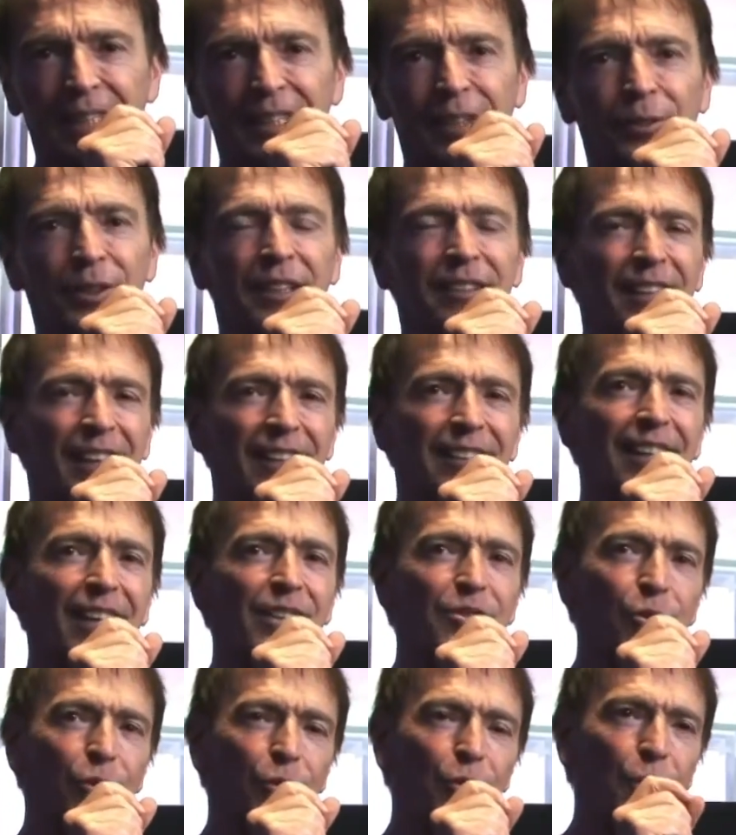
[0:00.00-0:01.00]
Et on est très
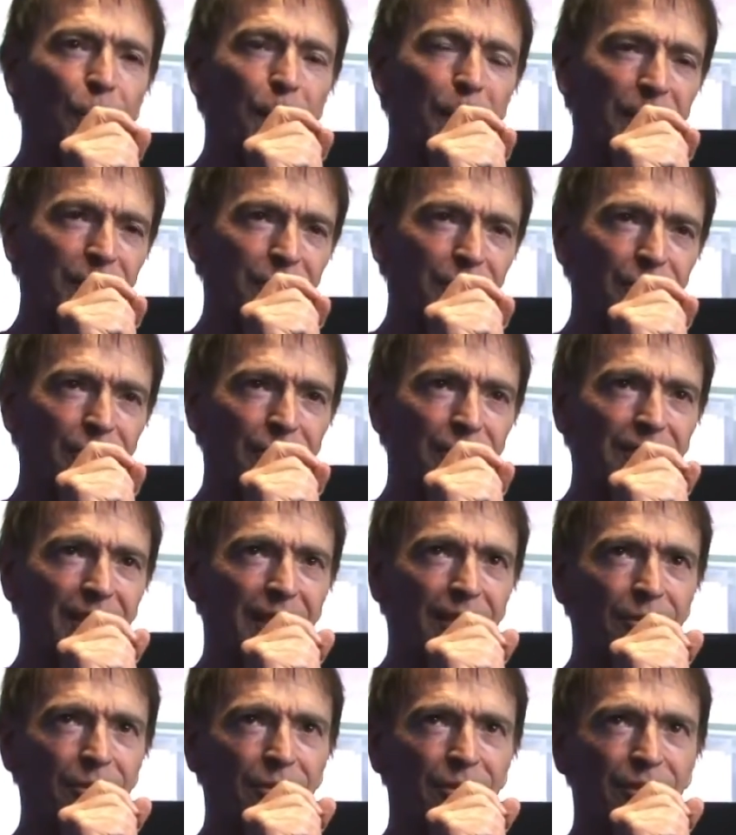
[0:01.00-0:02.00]
très heureux parce que
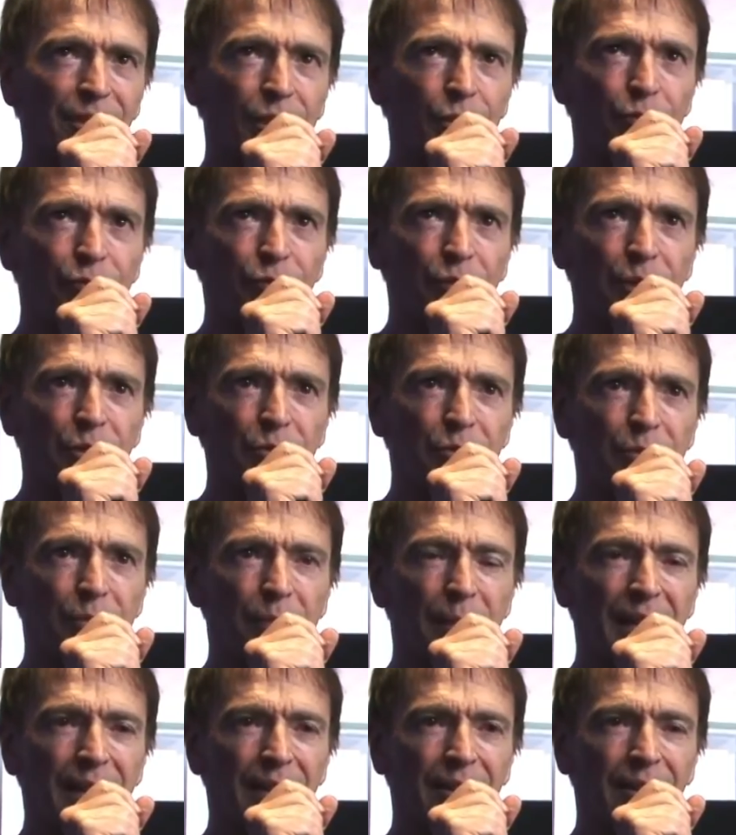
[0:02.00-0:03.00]
c'est le, fruit d'une
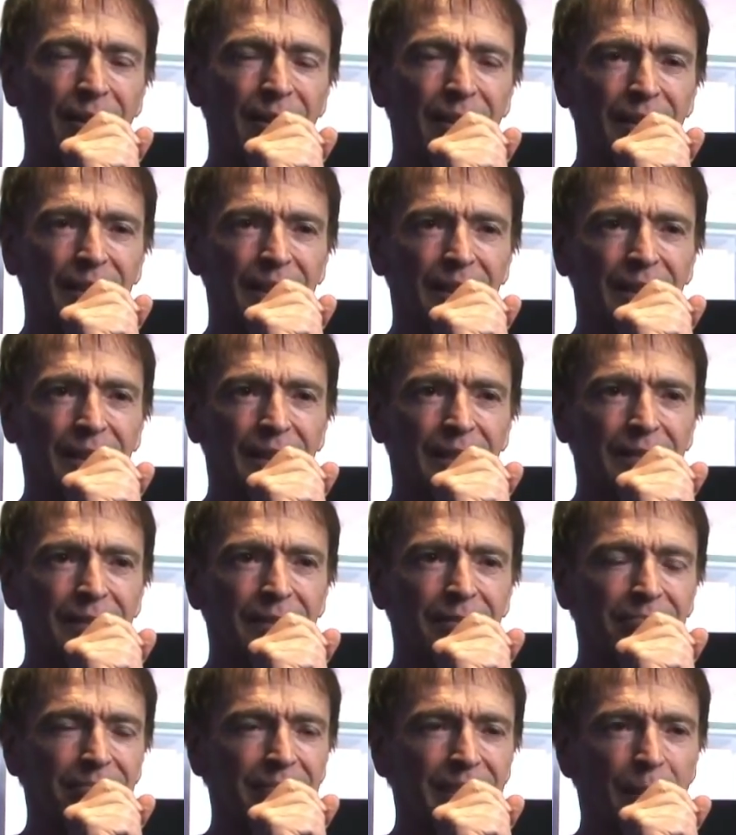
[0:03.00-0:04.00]
belle
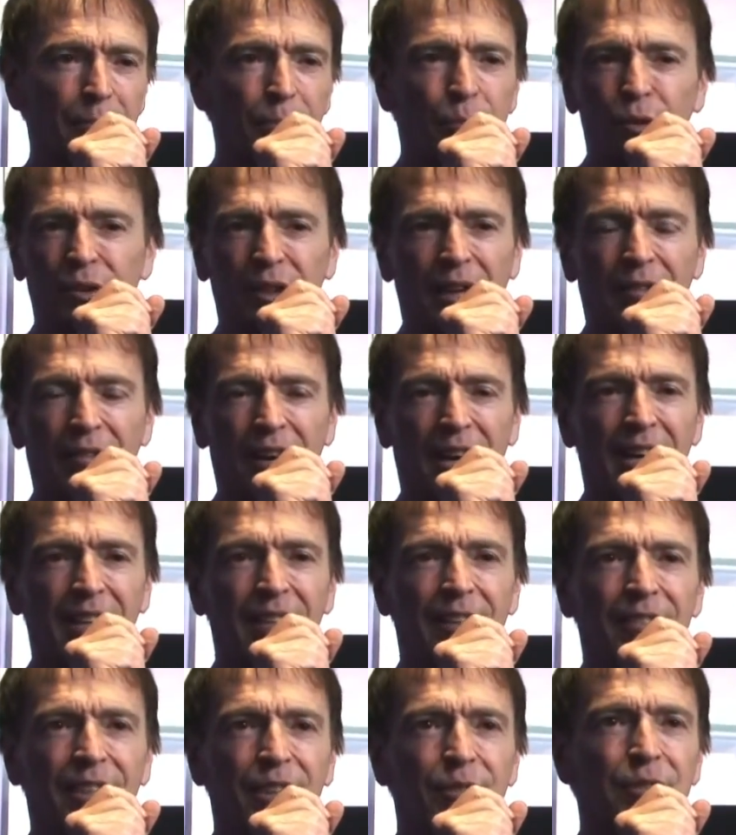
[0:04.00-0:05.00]
euh, d'un beau
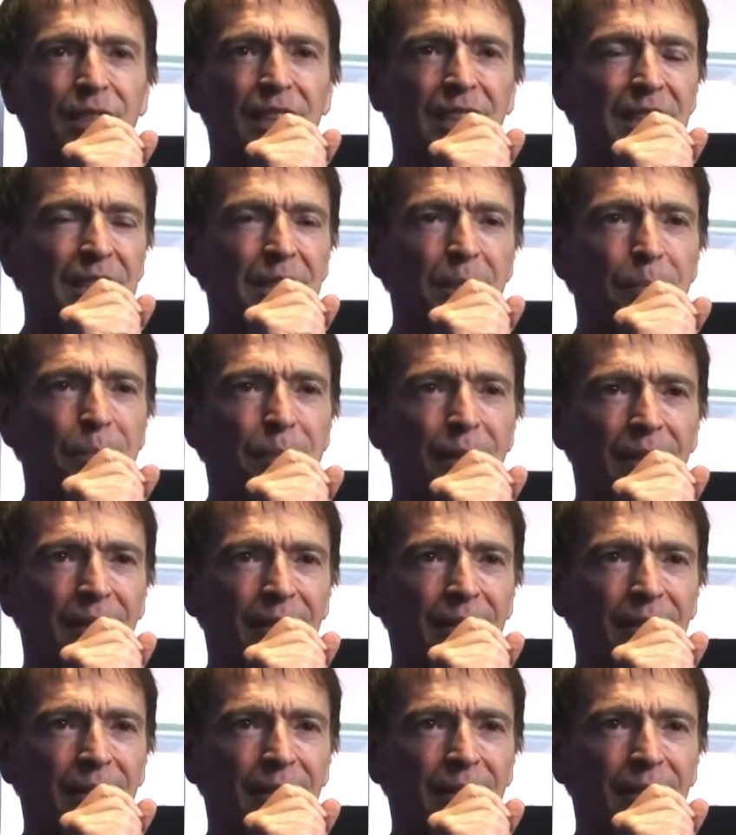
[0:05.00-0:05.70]
travail avec une équipe.